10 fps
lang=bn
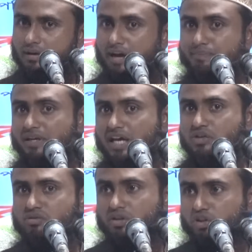আপনার
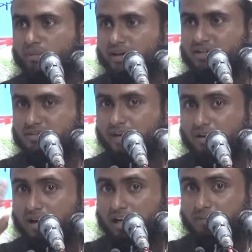আলোচনা সবার কাছে
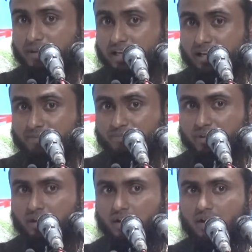ভালো লাগবে
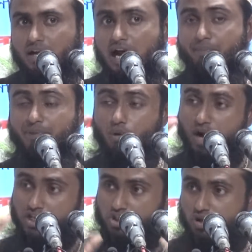আপনি
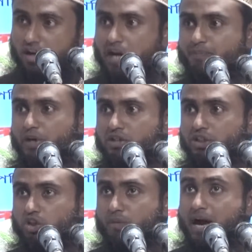ওয়াশ করার পরে
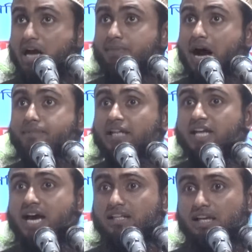যদি সবাই বাহাবা
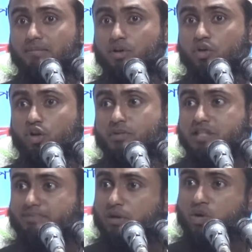দেয় তাহলে মনে করবেন
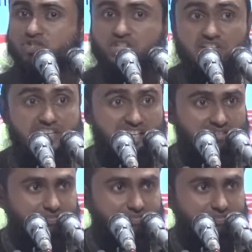যে আপনার ওয়াশ ঠিক নাই